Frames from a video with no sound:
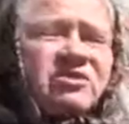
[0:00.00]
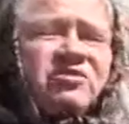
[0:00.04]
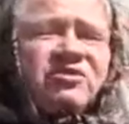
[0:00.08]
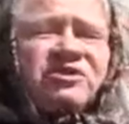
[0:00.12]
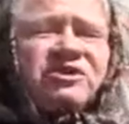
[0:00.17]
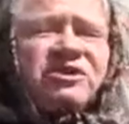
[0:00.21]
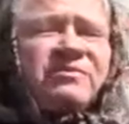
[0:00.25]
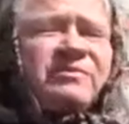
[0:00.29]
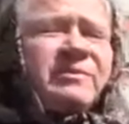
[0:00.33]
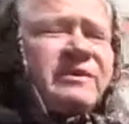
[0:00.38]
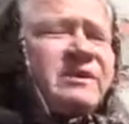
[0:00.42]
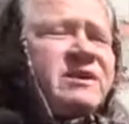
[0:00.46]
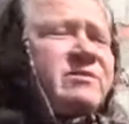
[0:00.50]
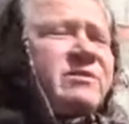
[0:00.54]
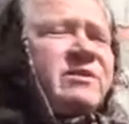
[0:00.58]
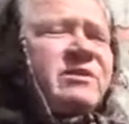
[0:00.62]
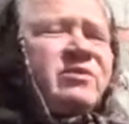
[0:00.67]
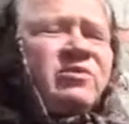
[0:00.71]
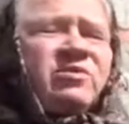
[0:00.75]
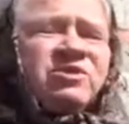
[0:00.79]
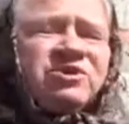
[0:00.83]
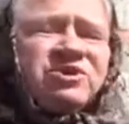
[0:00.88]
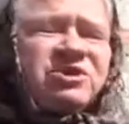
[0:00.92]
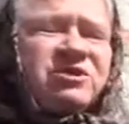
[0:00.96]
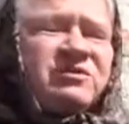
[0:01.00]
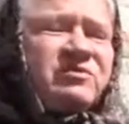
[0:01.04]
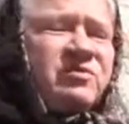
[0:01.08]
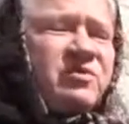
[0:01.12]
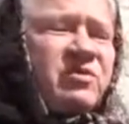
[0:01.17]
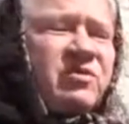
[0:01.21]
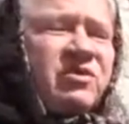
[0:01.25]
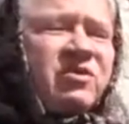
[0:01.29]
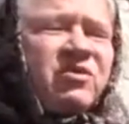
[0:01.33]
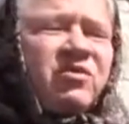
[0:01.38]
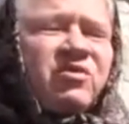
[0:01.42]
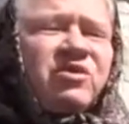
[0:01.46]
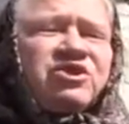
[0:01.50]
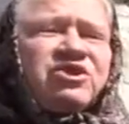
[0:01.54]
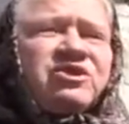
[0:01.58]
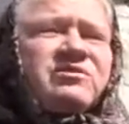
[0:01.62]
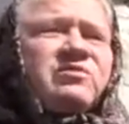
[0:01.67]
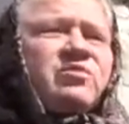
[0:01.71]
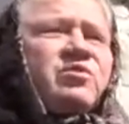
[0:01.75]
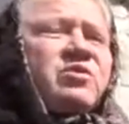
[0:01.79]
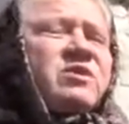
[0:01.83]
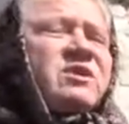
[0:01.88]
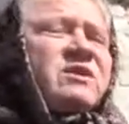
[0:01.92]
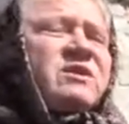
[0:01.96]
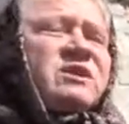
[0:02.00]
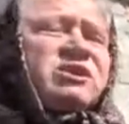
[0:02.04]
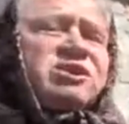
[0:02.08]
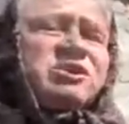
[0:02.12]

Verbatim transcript: Людей погибло очень много, очень много